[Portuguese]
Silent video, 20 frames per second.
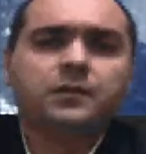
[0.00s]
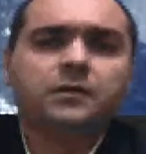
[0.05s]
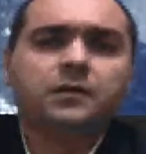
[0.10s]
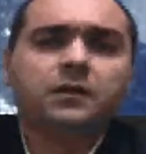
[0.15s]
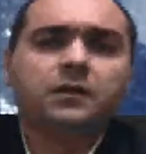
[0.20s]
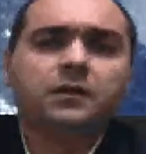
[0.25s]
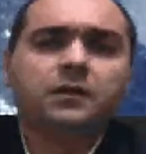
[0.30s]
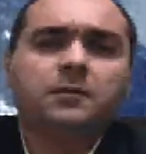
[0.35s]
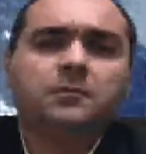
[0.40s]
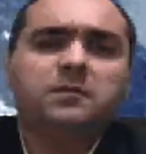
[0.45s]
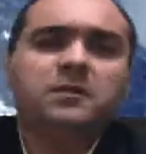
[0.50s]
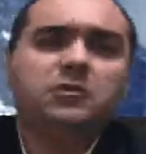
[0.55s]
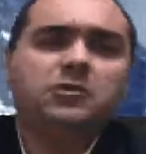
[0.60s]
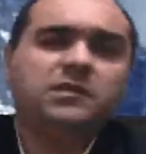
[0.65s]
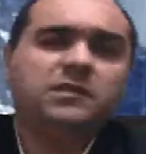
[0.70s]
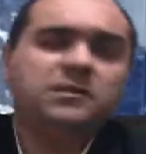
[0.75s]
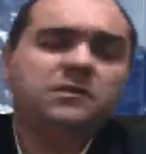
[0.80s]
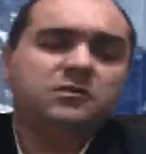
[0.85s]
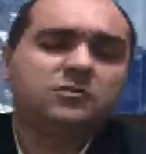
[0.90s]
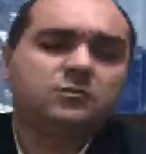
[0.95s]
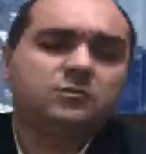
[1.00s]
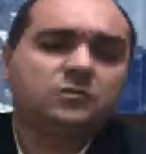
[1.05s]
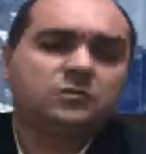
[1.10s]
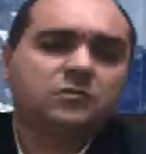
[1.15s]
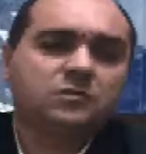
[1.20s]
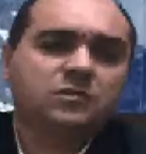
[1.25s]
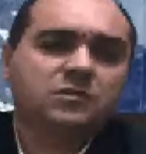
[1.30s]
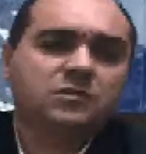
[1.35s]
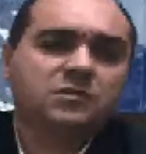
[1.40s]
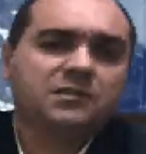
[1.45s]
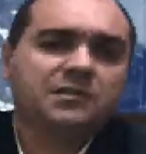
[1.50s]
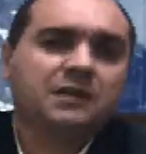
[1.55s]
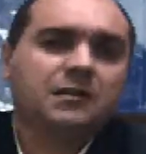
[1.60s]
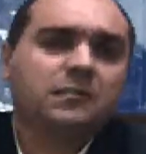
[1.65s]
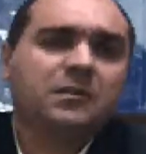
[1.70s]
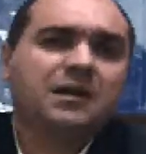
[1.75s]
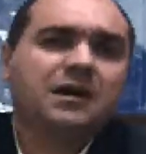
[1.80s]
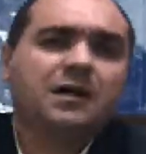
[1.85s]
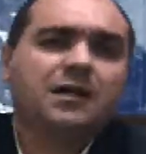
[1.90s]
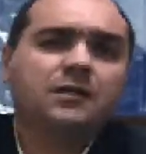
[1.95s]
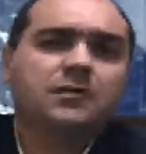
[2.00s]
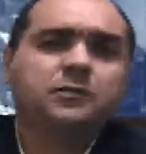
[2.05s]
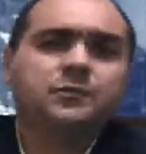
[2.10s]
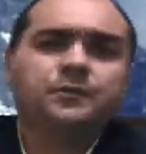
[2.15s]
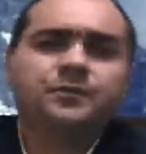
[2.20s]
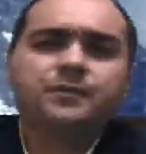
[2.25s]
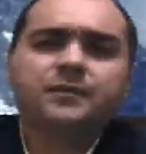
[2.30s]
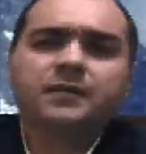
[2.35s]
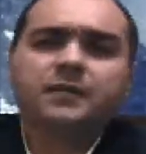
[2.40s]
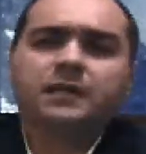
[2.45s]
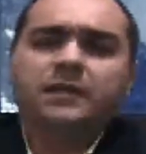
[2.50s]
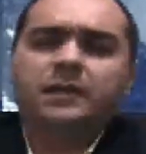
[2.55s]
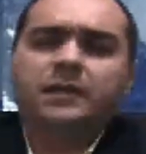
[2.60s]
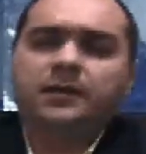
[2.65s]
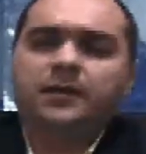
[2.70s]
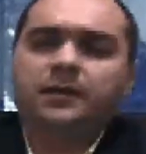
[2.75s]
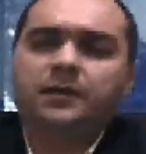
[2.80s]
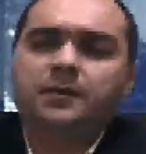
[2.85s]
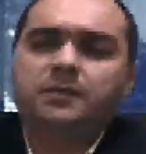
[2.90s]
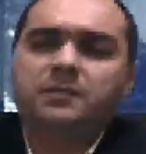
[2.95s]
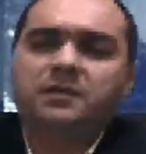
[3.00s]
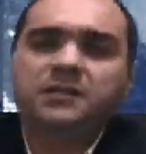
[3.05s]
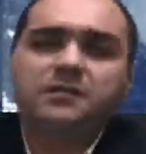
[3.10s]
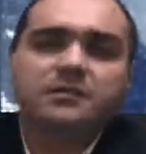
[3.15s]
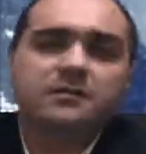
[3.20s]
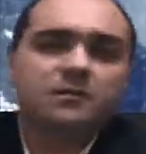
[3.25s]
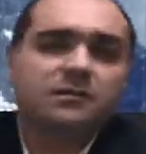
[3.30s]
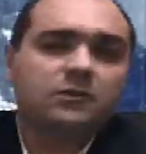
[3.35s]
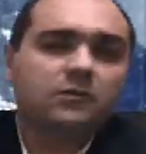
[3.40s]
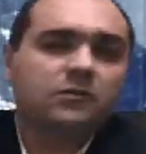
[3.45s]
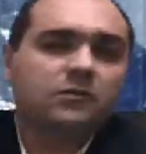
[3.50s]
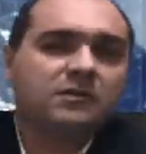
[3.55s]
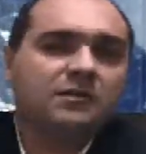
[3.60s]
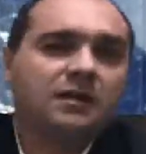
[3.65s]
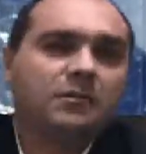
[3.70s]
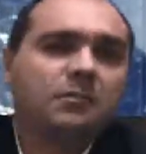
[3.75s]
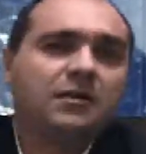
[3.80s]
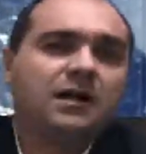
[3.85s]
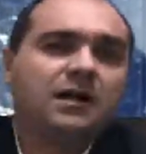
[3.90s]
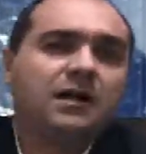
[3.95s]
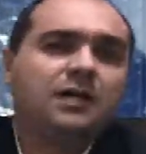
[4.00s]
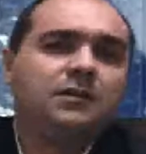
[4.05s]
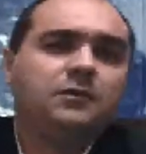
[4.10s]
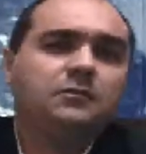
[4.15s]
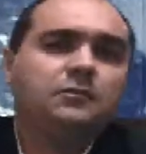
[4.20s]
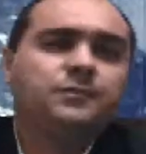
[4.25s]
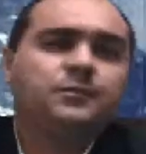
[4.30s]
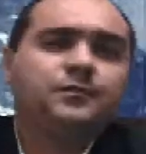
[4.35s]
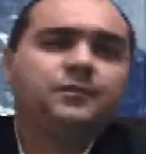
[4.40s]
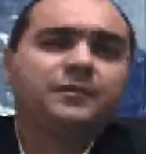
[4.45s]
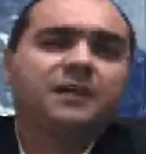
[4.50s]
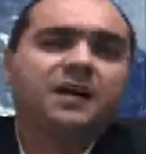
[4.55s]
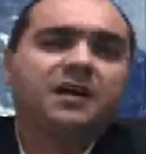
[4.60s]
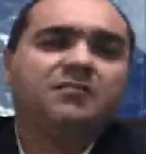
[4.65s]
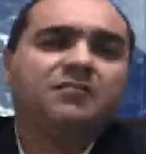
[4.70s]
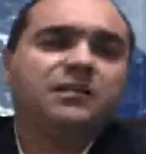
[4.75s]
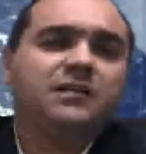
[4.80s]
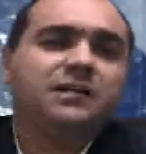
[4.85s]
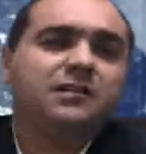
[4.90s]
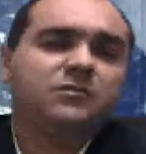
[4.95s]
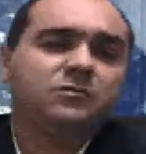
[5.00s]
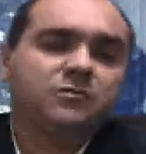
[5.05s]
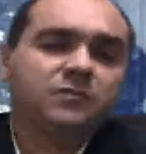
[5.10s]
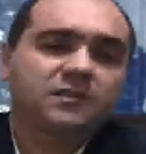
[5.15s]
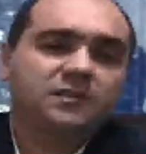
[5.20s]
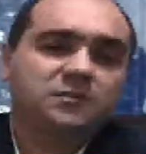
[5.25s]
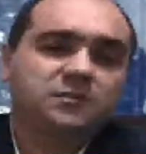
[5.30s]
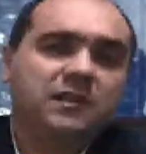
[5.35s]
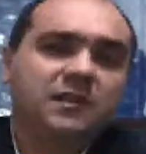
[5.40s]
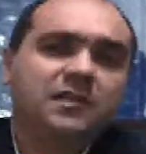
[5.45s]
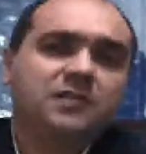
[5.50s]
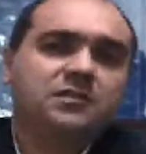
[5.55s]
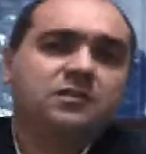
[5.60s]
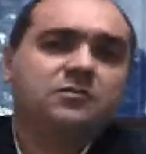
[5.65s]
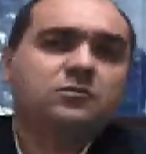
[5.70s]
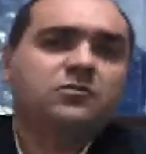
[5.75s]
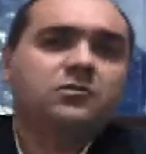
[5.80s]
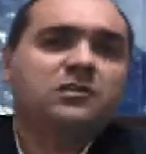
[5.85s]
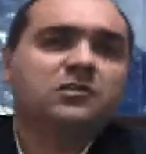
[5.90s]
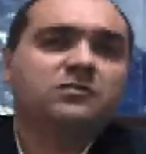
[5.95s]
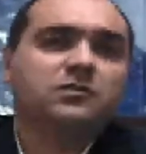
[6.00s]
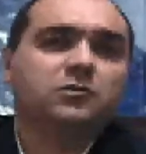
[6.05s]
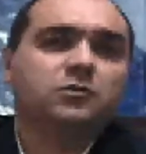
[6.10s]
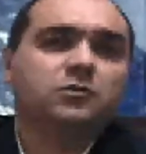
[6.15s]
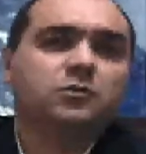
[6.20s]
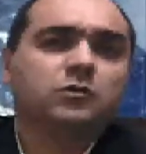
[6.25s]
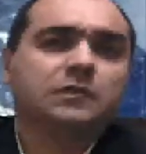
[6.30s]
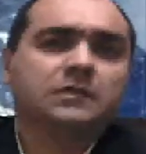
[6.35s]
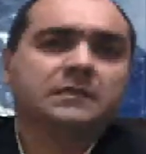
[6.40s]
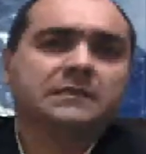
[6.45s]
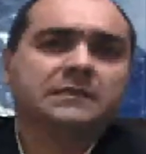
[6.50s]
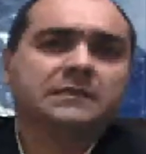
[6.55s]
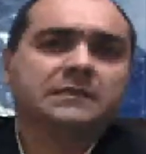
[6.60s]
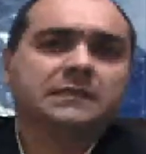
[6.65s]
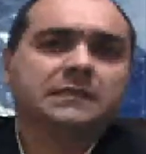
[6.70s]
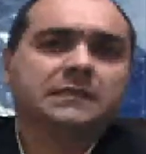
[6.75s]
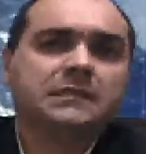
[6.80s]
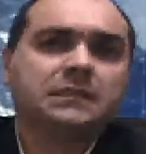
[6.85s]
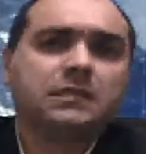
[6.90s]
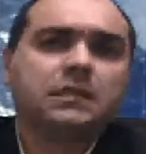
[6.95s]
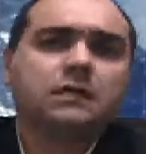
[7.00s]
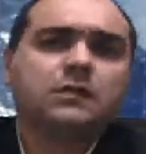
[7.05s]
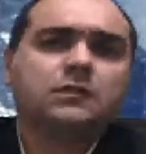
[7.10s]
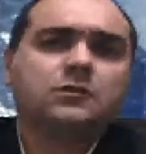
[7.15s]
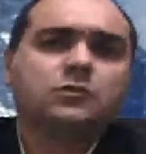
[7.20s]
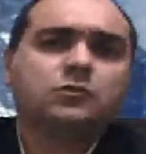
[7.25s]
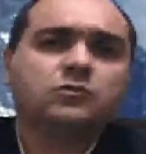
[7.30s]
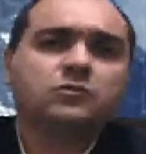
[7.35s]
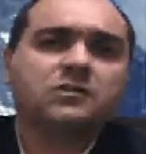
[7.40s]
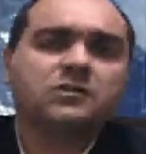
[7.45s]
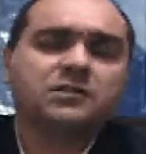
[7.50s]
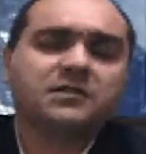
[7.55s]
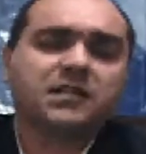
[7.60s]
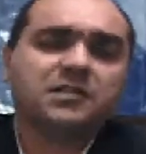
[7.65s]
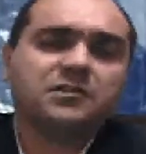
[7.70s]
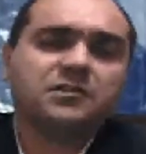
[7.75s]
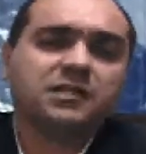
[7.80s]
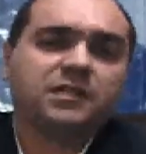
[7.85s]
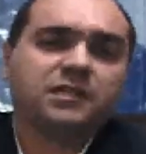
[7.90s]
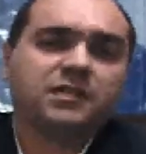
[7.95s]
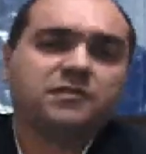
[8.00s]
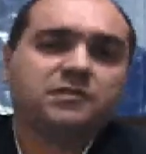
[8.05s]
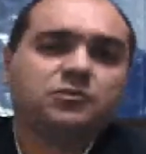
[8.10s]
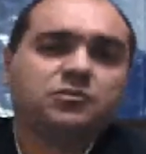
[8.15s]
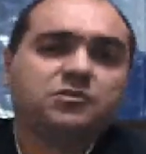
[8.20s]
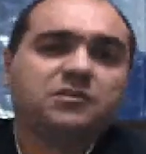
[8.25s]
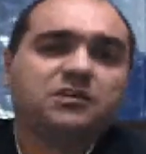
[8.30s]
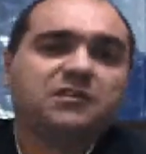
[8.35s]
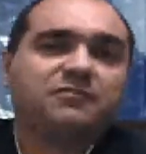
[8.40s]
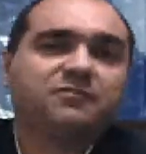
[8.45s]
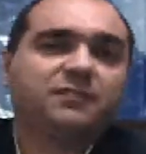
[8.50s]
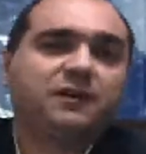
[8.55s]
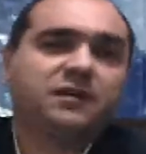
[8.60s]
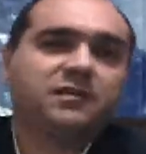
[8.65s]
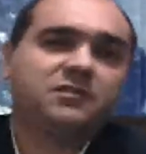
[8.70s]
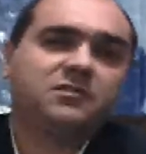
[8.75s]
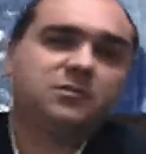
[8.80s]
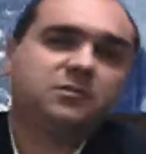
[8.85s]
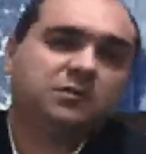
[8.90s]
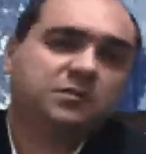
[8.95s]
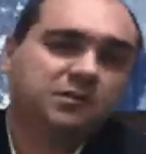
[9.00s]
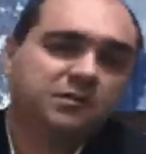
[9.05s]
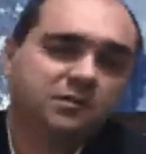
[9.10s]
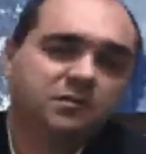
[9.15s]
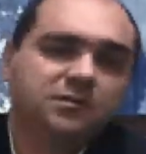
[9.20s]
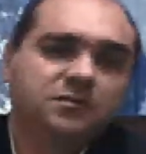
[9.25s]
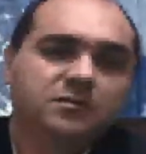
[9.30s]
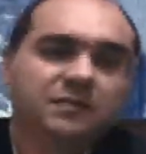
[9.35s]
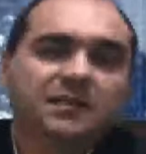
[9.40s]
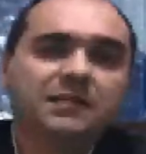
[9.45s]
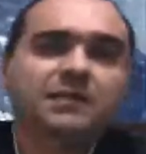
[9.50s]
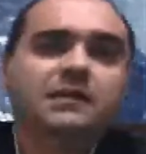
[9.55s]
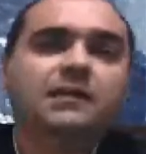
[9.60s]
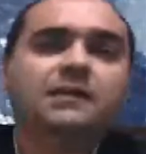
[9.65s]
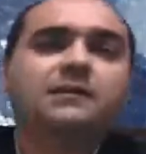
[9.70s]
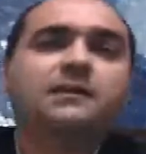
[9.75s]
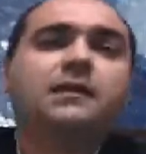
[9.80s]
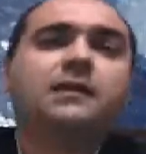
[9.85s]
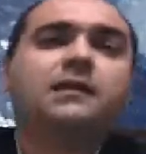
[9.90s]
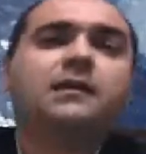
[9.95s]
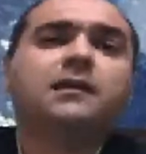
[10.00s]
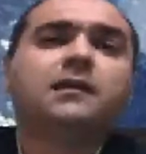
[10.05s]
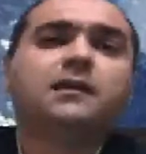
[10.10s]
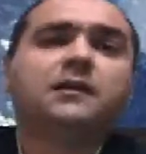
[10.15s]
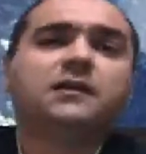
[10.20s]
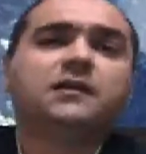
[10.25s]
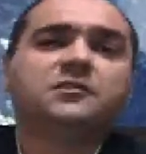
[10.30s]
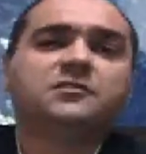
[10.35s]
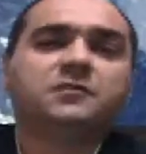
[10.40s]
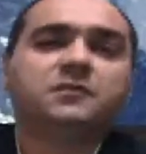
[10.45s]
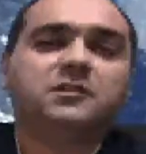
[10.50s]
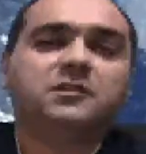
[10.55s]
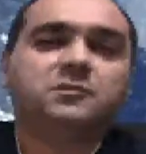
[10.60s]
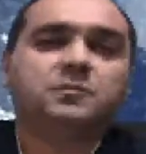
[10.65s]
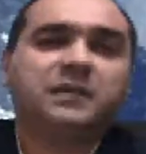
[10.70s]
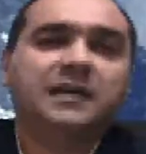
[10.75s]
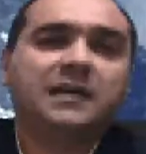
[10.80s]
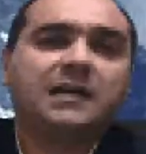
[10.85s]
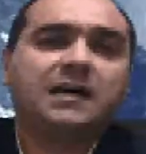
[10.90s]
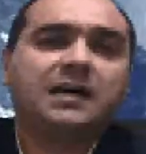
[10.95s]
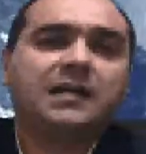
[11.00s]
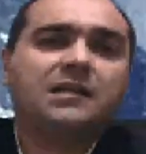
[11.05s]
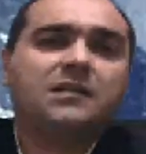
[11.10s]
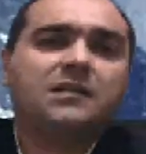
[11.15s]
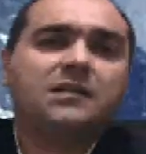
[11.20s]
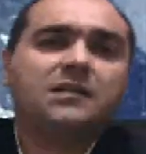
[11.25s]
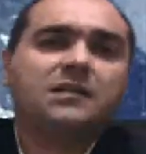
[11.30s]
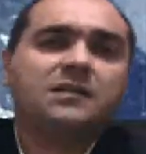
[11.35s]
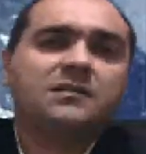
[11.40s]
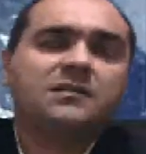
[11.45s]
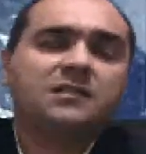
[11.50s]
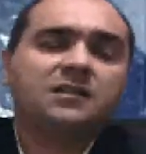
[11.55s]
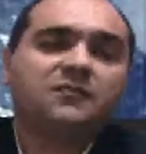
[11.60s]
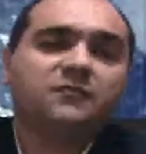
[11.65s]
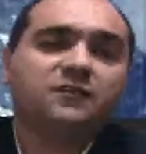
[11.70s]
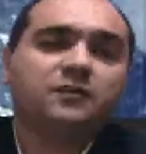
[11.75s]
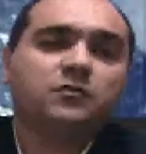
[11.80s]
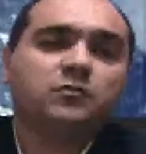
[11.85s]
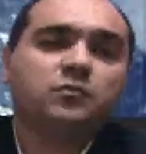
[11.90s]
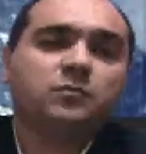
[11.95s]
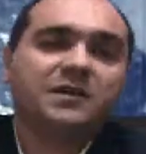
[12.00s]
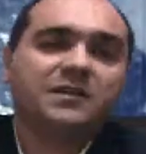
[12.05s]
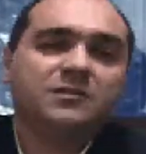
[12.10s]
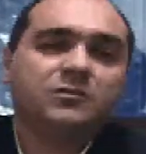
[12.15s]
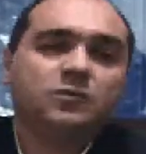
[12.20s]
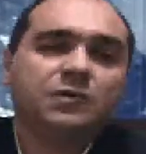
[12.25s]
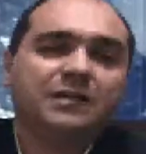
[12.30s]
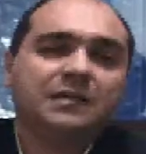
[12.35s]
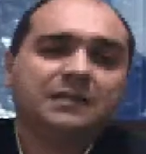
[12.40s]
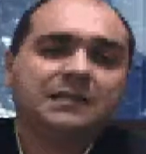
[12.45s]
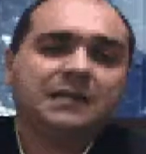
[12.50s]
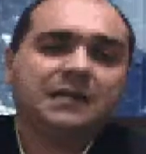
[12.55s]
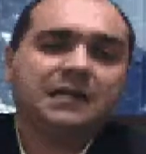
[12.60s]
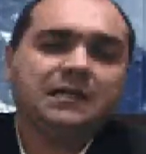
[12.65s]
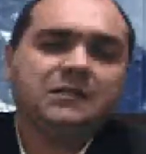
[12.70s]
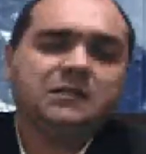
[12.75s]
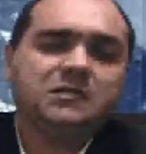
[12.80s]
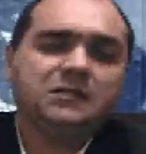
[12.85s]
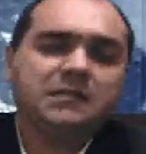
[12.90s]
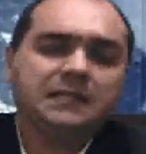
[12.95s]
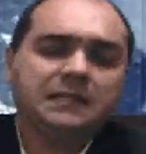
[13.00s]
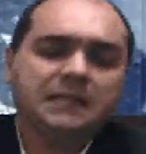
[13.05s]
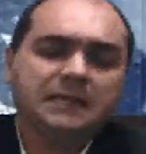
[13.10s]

né? melhoria das condições de trabalho, é, medicina do trabalho, avaliações médicas dos servidores, né? tudo isso que a gerência hoje já faz de, de maneira até relativamente precária, seria feito com mais qualidade.